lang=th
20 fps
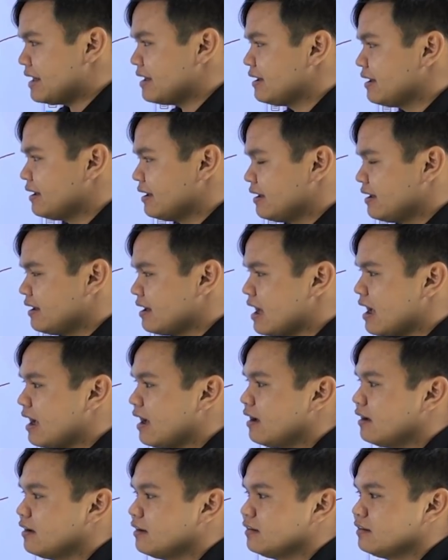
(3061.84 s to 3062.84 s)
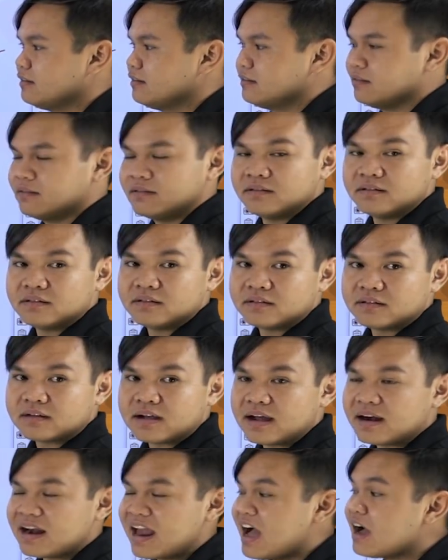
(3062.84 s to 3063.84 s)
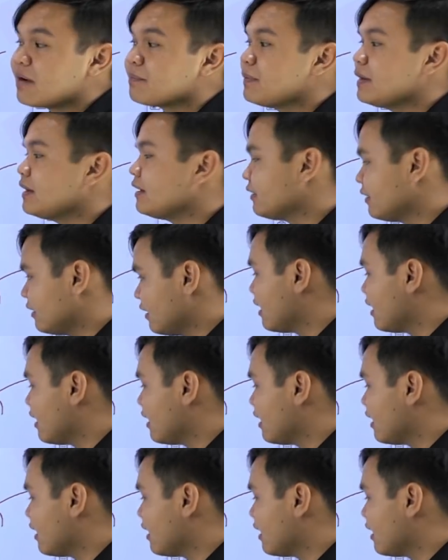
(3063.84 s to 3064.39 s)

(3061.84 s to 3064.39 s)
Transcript: รนะข้างล่างเป็น